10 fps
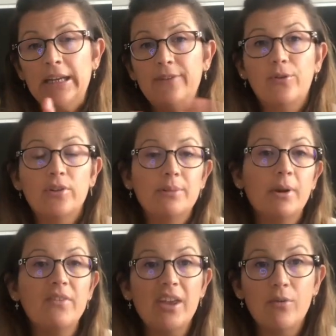Et
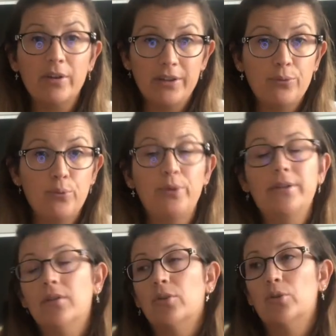forcément, il va y avoir des
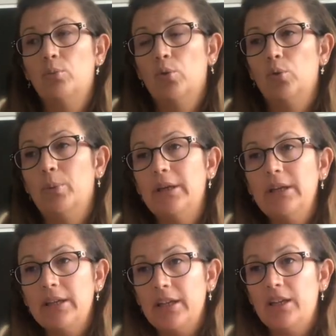fuites dans ce mur de
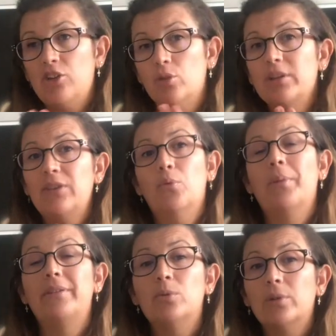briques et il y a des choses qui vont
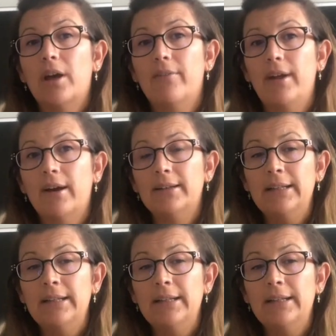passer au travers.